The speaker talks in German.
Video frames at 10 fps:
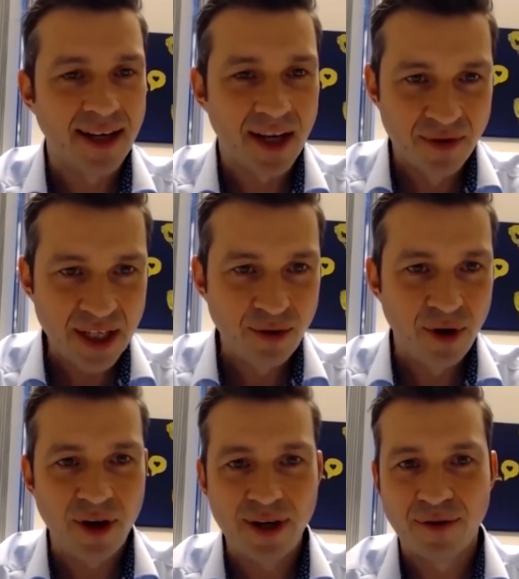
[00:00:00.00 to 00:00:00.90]
Also nicht nur
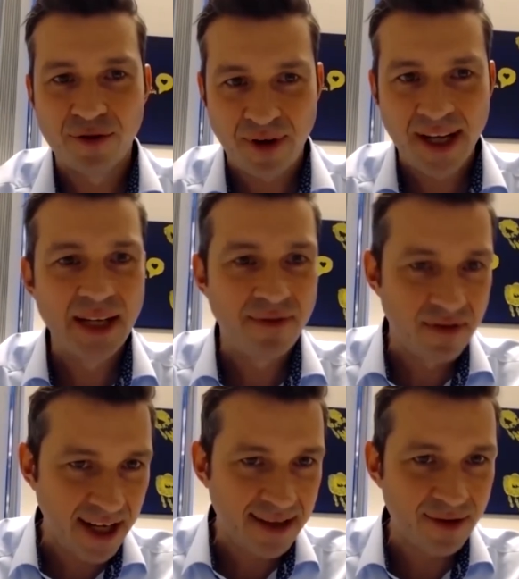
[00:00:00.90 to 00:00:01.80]
Learning und Training, wie
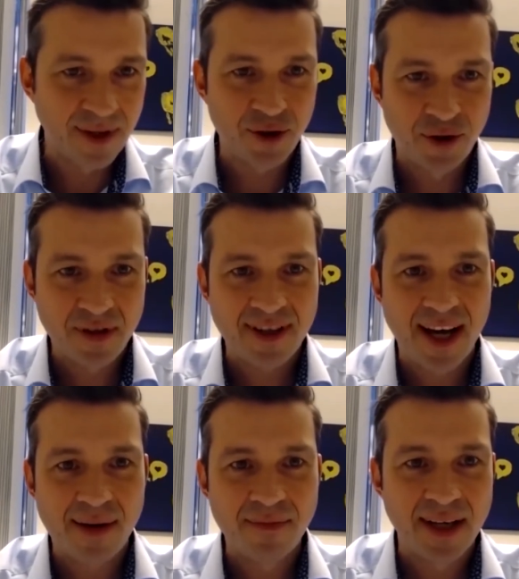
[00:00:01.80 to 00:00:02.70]
wir jetzt unterstützt
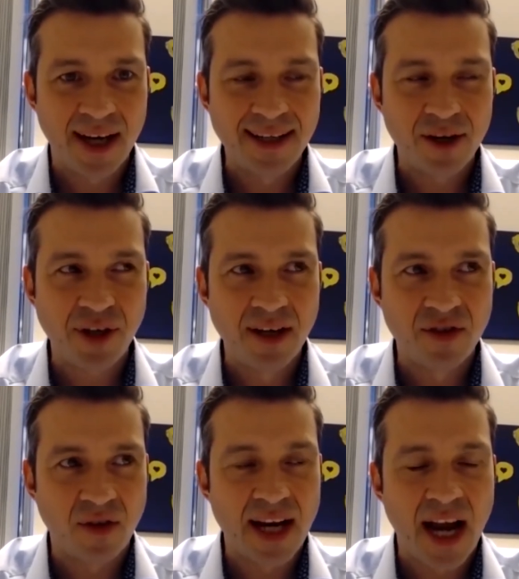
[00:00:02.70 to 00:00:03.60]
haben äh, an der Stelle,
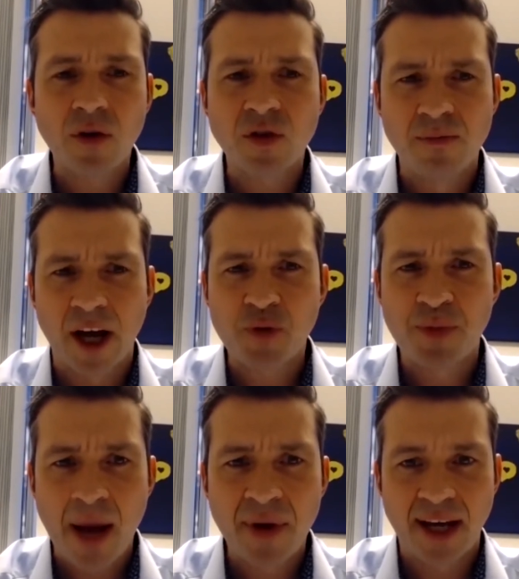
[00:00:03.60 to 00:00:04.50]
sondern auch zum
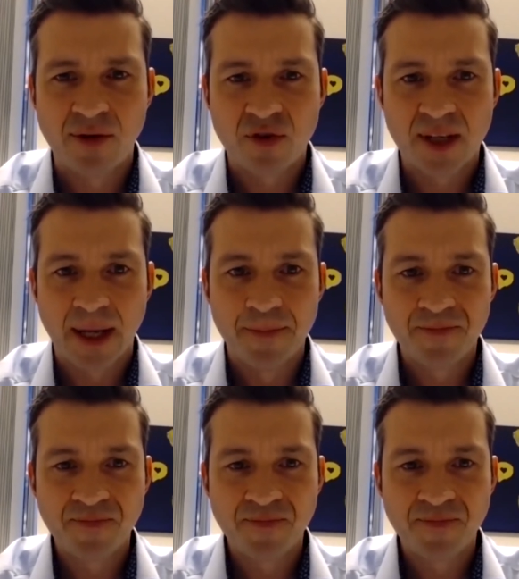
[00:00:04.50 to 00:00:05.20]
Beispiel Abrechnungsthemen.